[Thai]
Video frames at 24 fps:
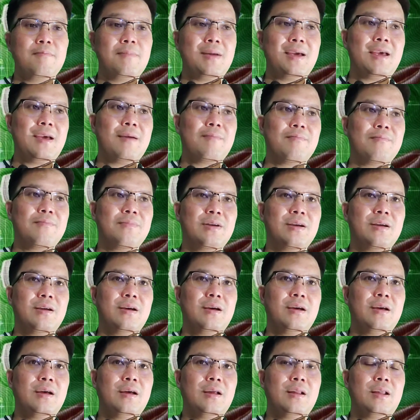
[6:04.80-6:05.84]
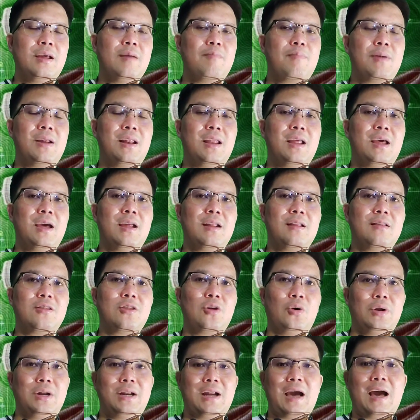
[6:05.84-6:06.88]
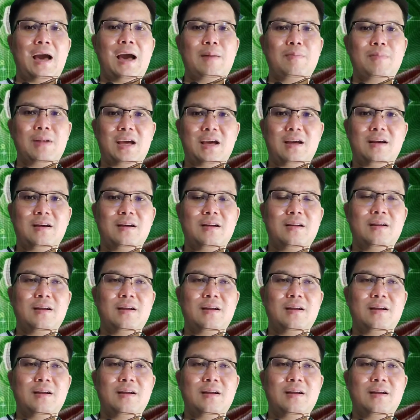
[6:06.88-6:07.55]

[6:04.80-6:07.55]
ญมีม ที่เป็นเหรียญต้นน้ำเนี่ย